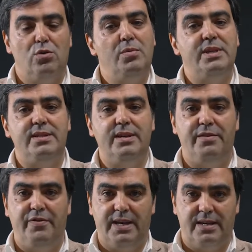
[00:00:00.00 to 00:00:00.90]
Uma
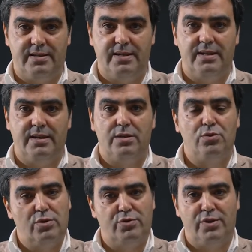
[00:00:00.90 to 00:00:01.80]
insignificância,
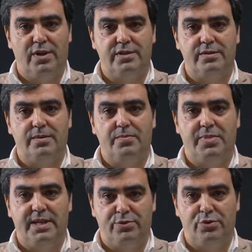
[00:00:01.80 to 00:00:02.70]
todos nós,
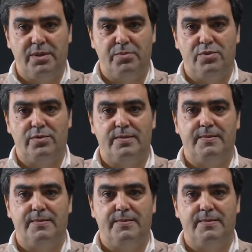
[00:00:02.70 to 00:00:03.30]
perante o tempo.